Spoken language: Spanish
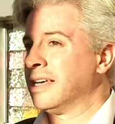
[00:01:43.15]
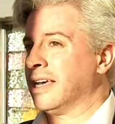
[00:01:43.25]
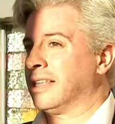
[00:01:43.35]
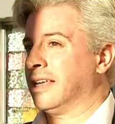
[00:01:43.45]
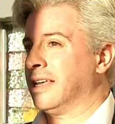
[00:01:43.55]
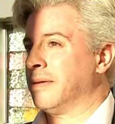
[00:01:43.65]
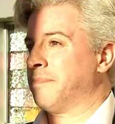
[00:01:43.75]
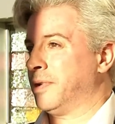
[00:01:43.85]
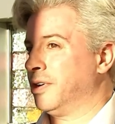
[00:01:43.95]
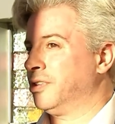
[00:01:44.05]
Este,
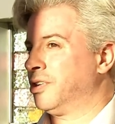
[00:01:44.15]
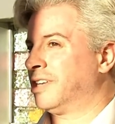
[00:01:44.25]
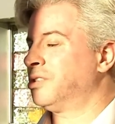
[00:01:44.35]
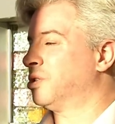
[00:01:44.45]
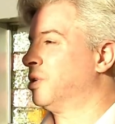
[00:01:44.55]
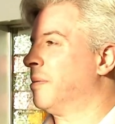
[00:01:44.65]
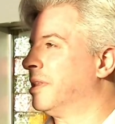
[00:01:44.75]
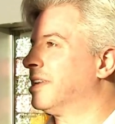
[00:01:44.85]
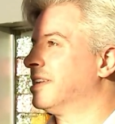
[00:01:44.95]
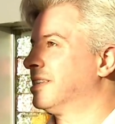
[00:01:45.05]
pero en otros casos
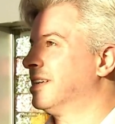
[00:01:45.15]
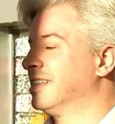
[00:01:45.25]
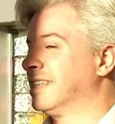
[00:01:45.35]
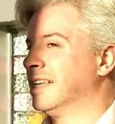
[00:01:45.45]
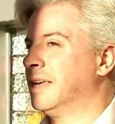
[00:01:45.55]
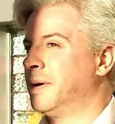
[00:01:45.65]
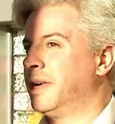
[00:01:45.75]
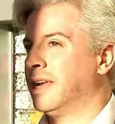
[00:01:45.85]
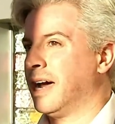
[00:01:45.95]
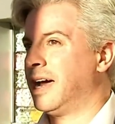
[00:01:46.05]
seguramente se,
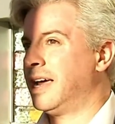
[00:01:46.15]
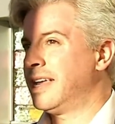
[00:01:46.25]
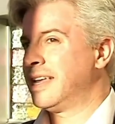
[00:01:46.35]
deban a